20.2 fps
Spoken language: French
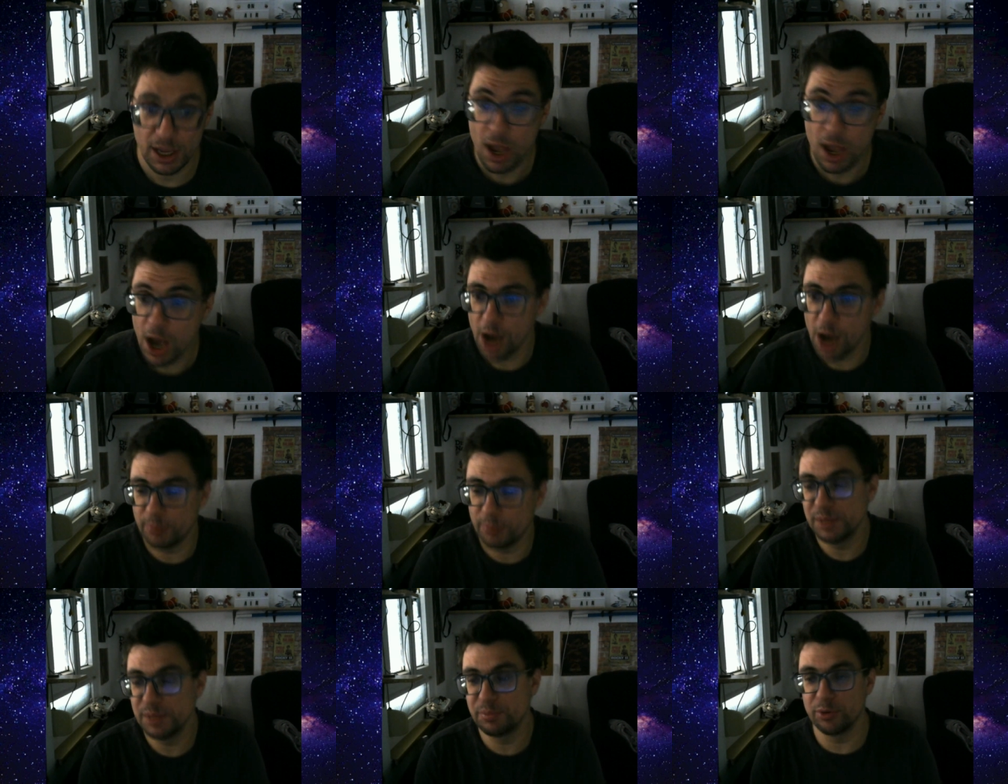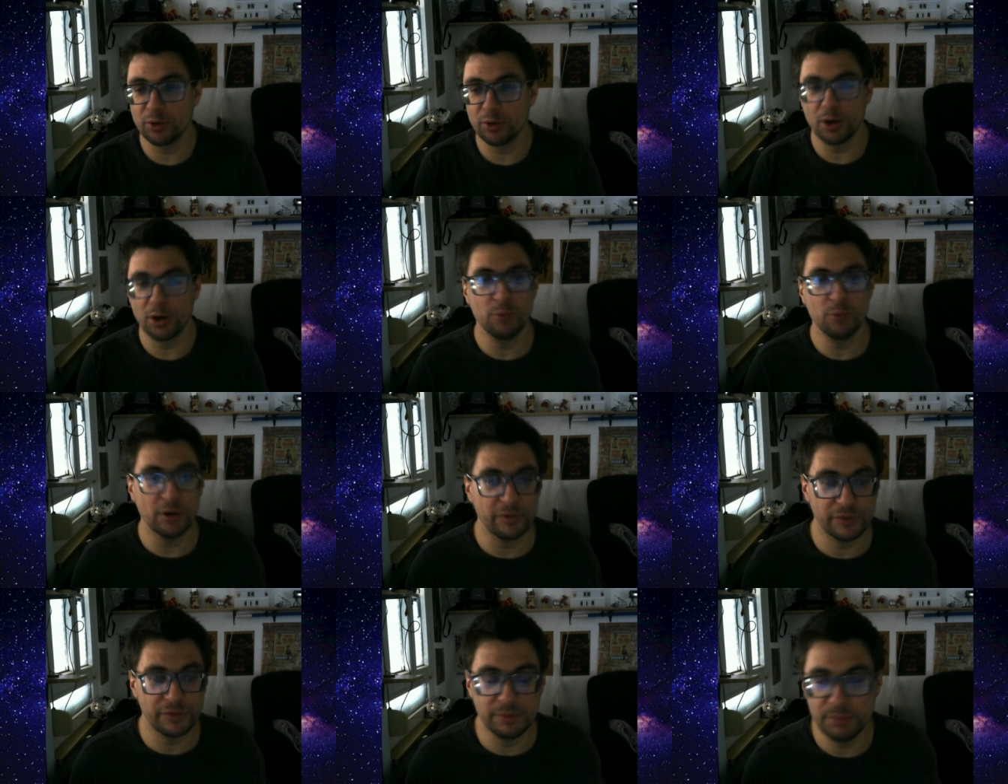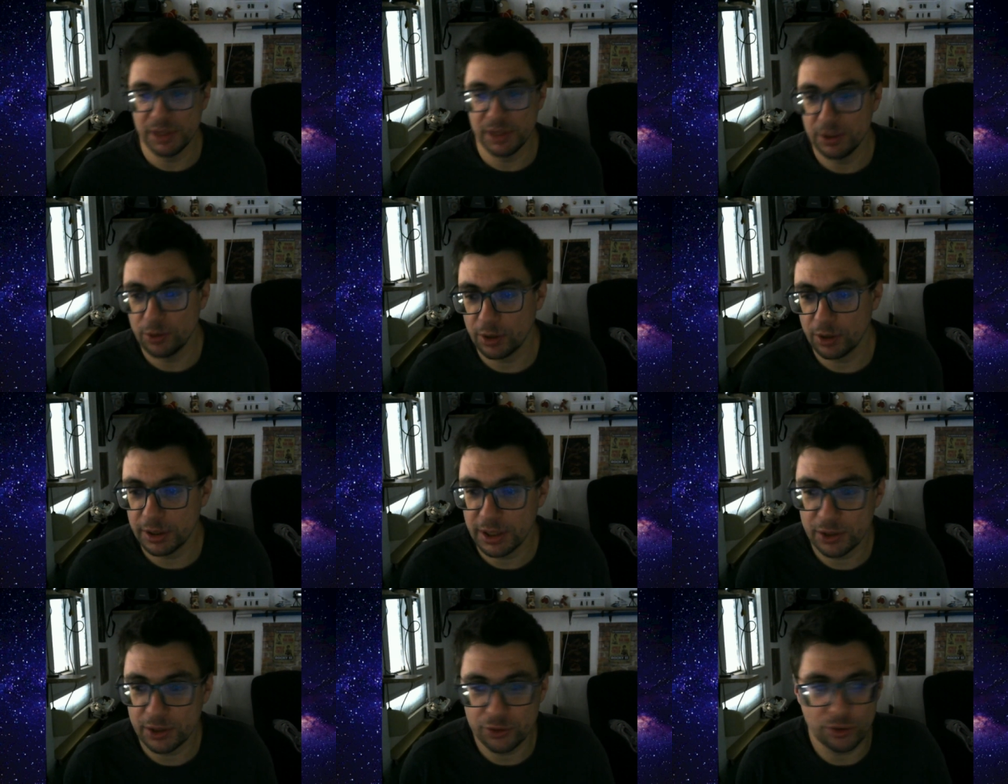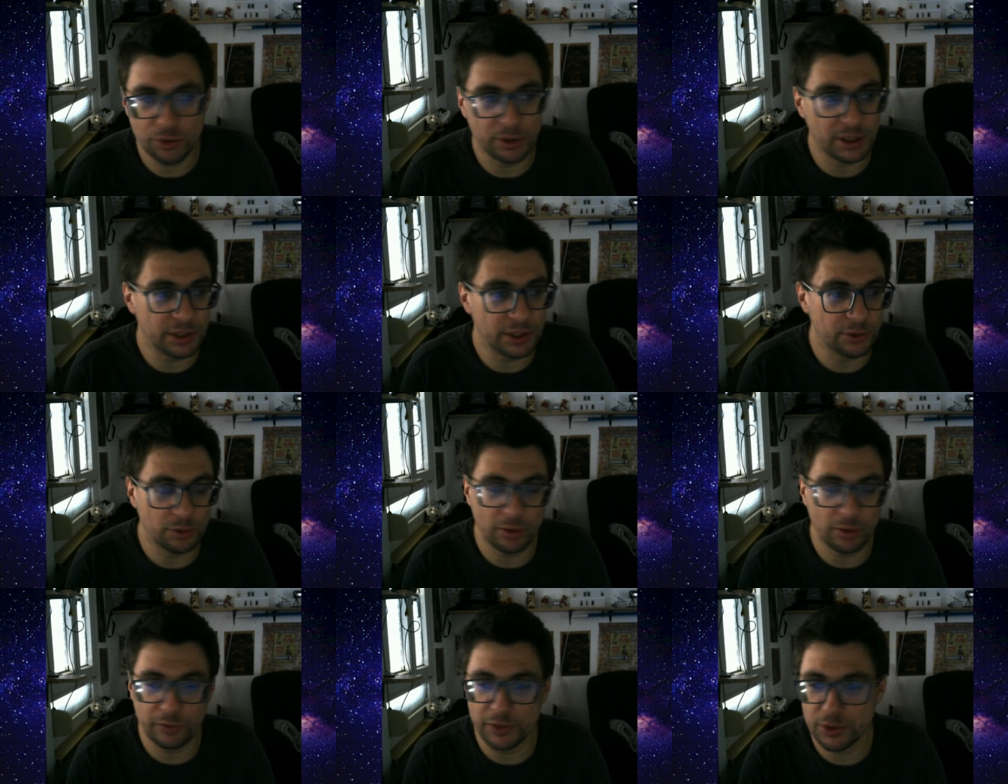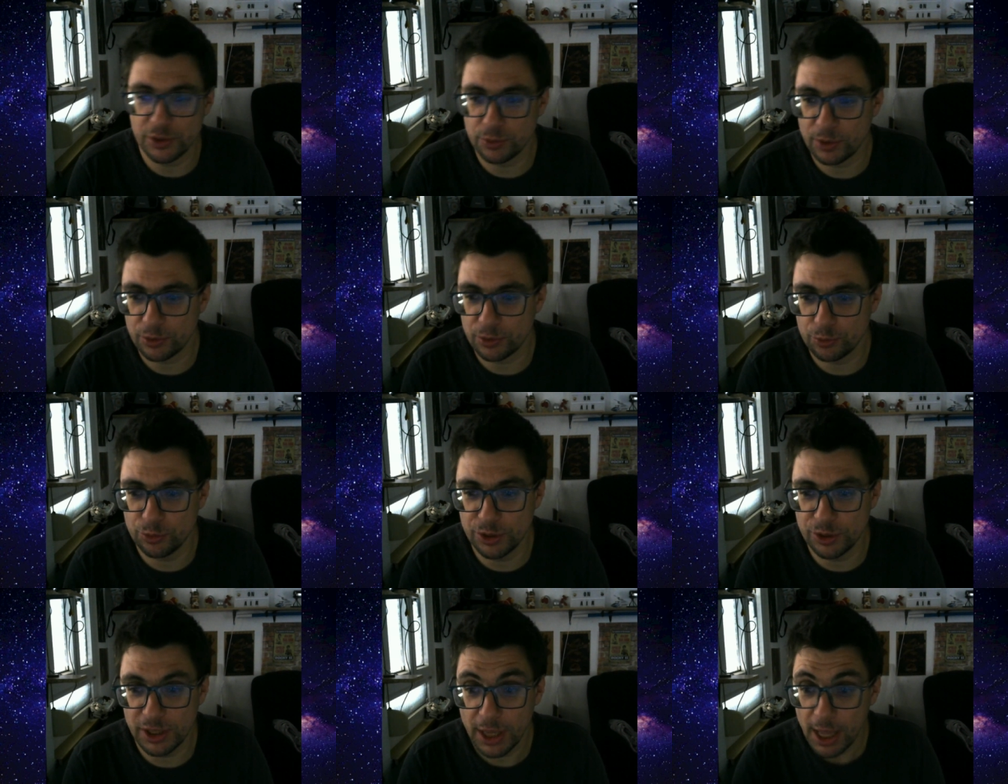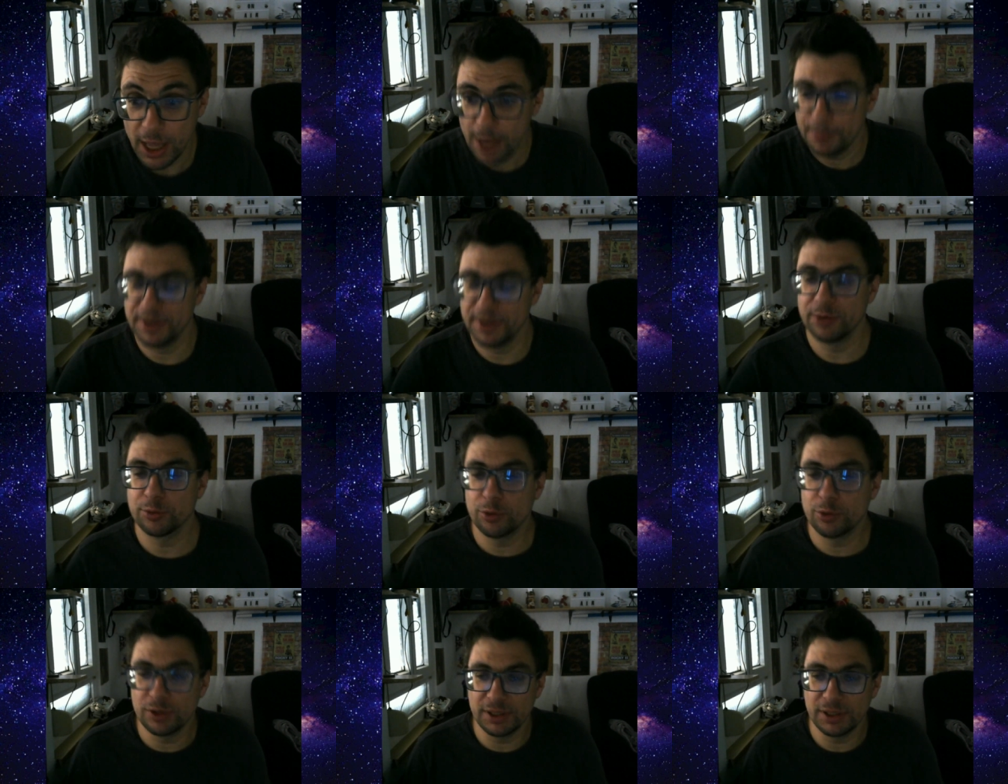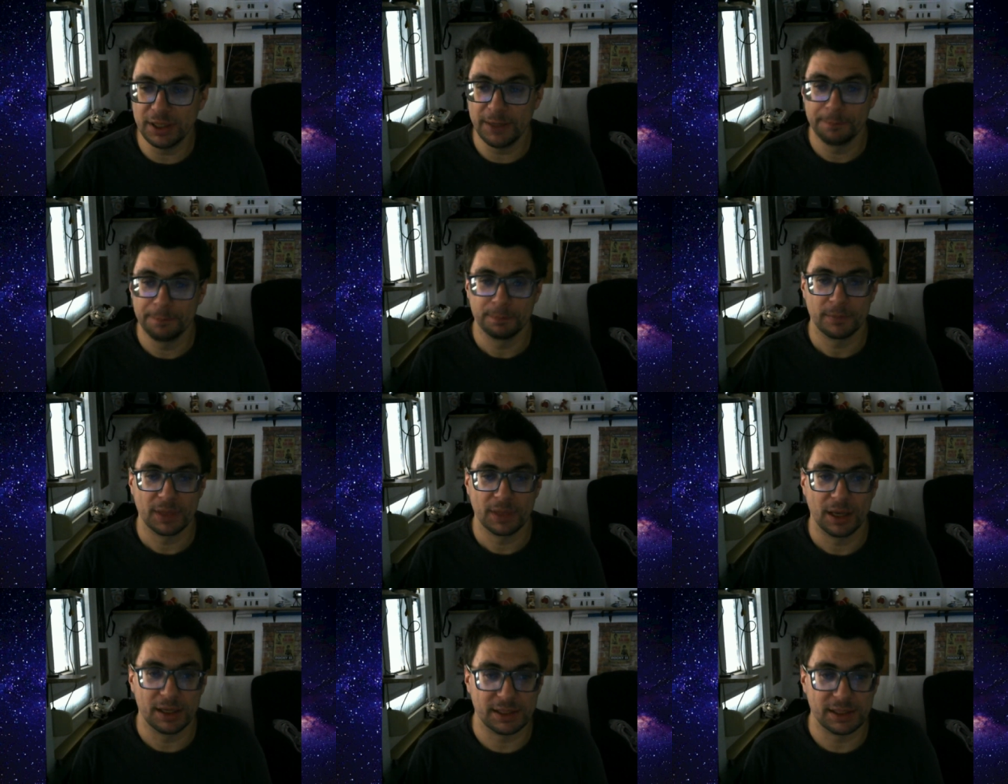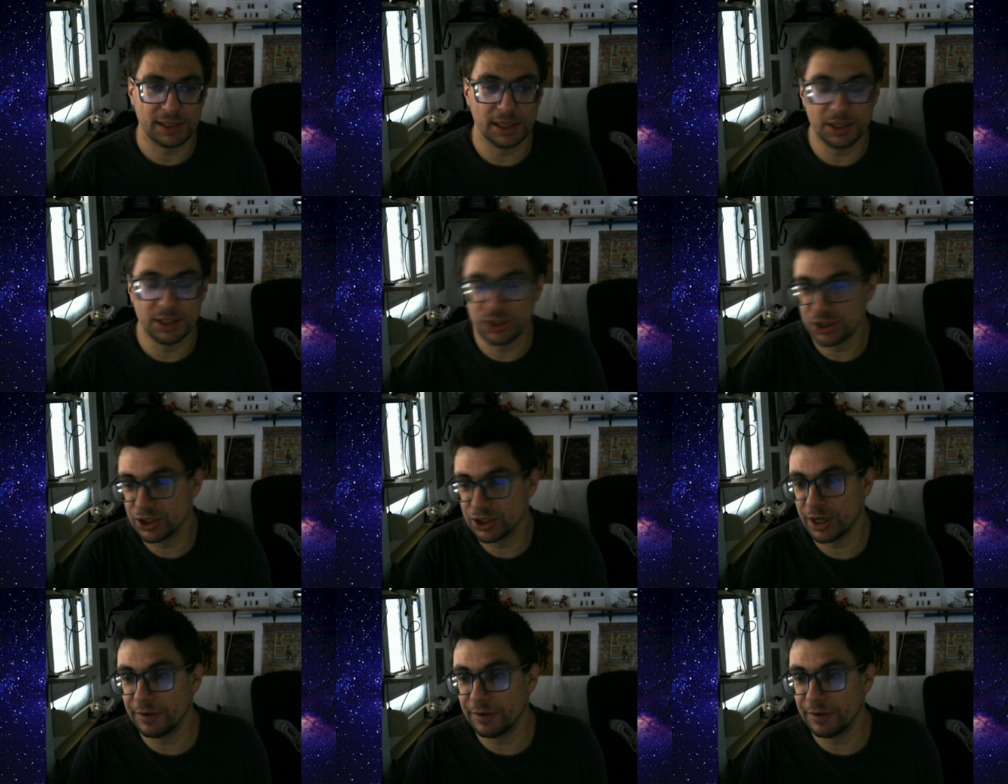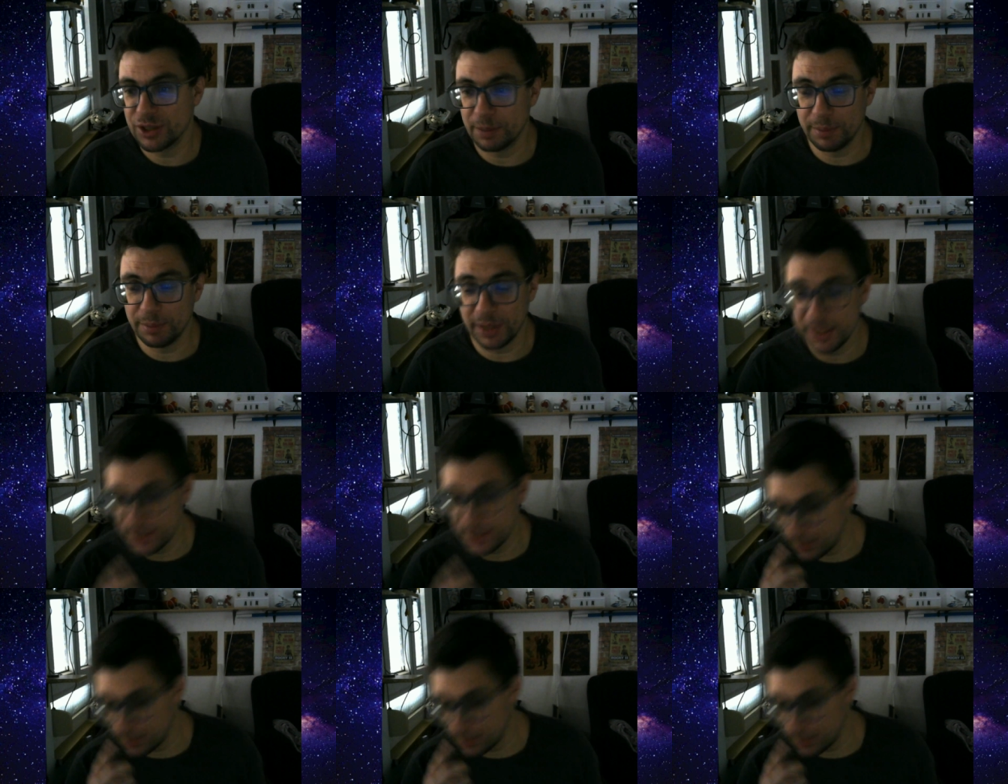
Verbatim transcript: un petit peu comme moi, mine de rien, je suis en train de surfer sur un sujet, mais de l'autre côté, j'avais déjà parlé il y a